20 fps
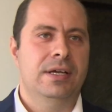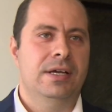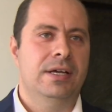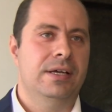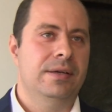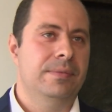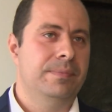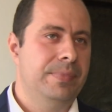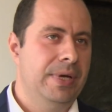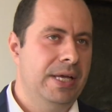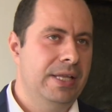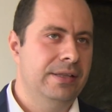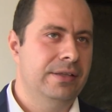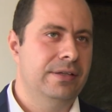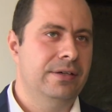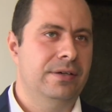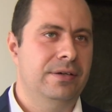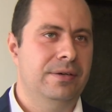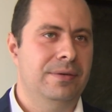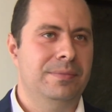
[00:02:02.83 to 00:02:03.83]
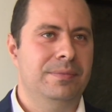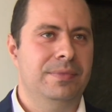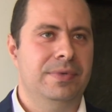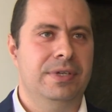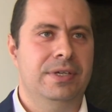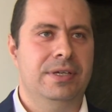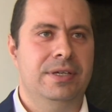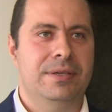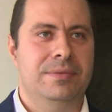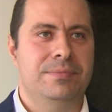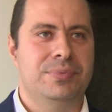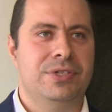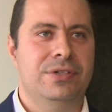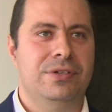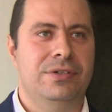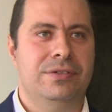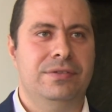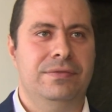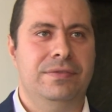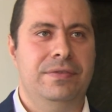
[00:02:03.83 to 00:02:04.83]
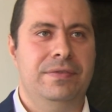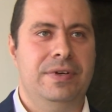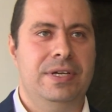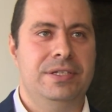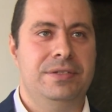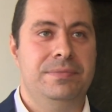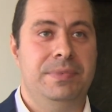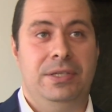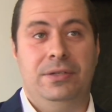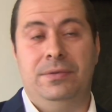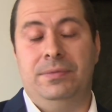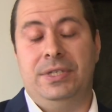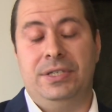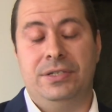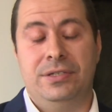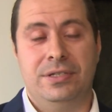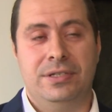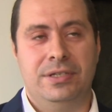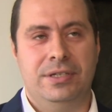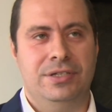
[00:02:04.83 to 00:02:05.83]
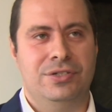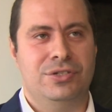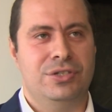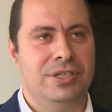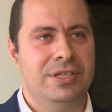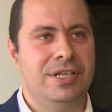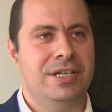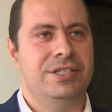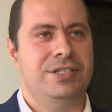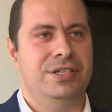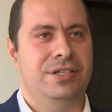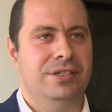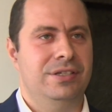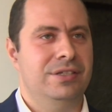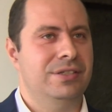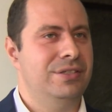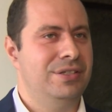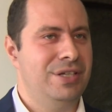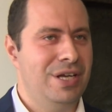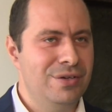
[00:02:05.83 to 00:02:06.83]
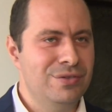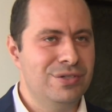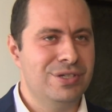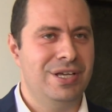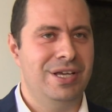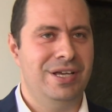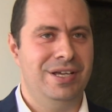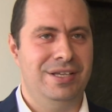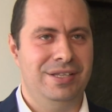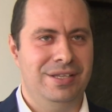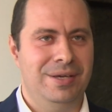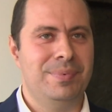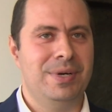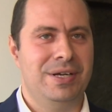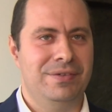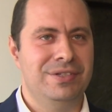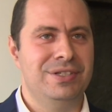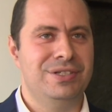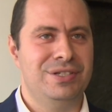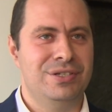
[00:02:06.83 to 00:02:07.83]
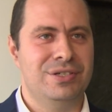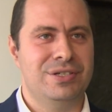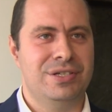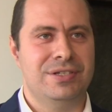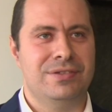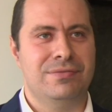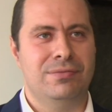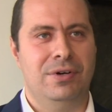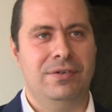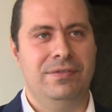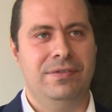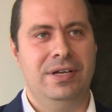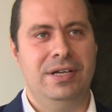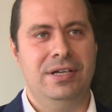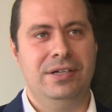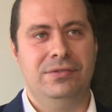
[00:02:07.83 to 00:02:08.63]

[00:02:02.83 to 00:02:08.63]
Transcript: e, będą e, przygotowywać, będą też e, czytać ciężkie, naprawdę ciężkie słowa,